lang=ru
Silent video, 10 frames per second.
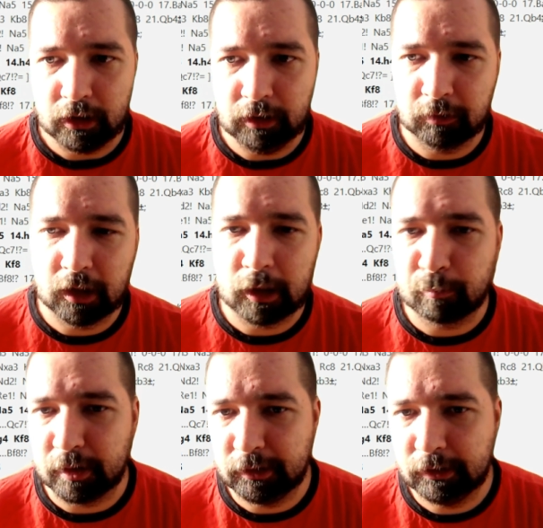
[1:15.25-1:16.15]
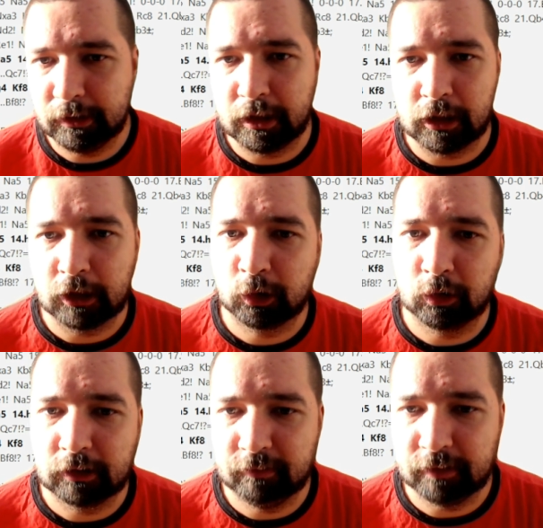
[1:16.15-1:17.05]
и вот эта позиция
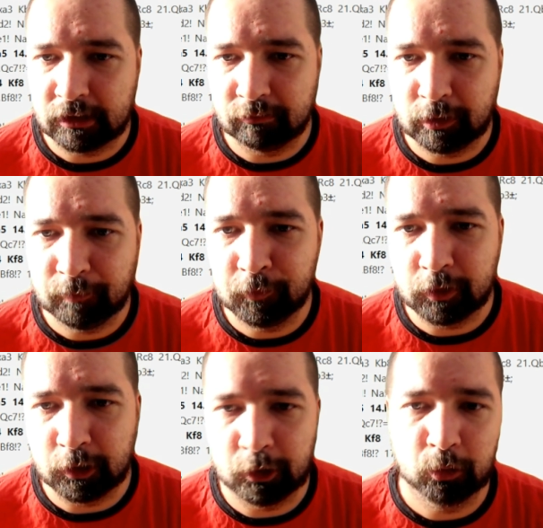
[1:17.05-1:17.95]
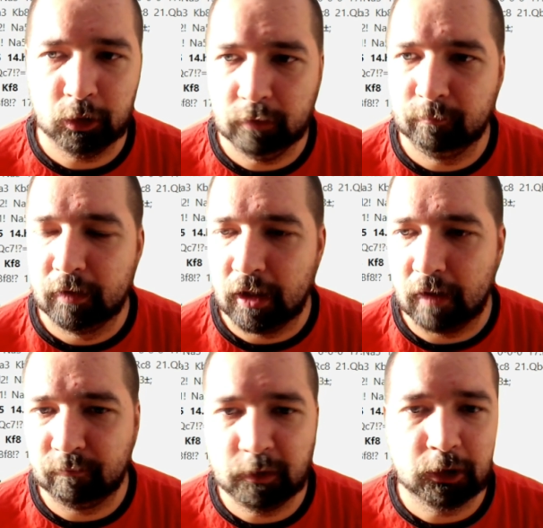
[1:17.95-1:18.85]
хорошо известна в дебютной теории,
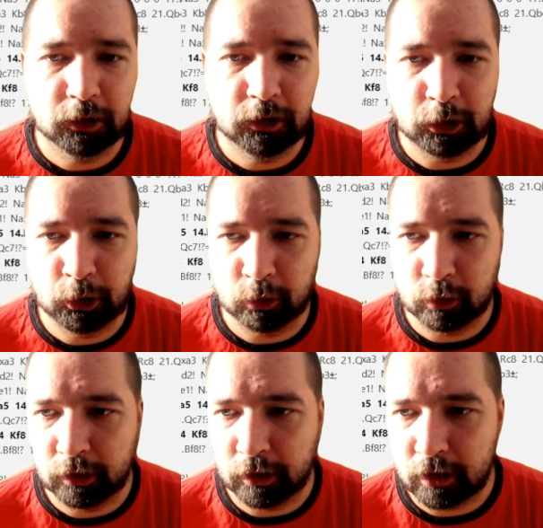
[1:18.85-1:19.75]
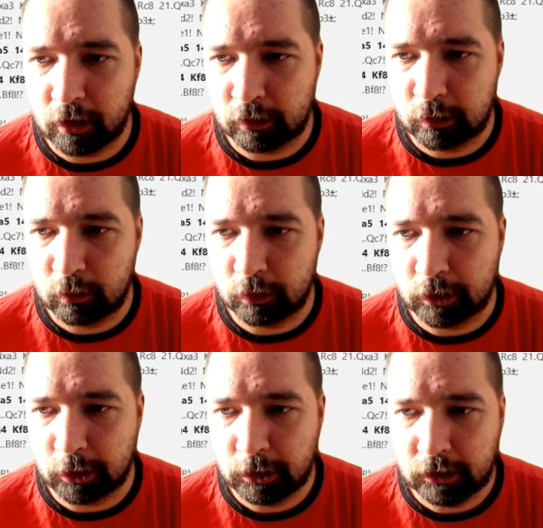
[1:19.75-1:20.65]
обычно здесь черные играют слон
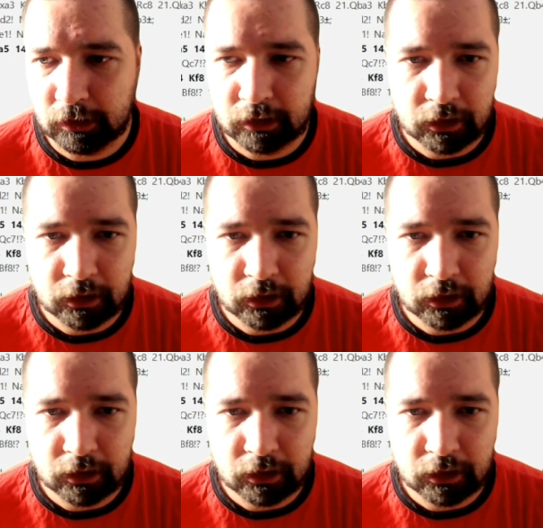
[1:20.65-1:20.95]
c6,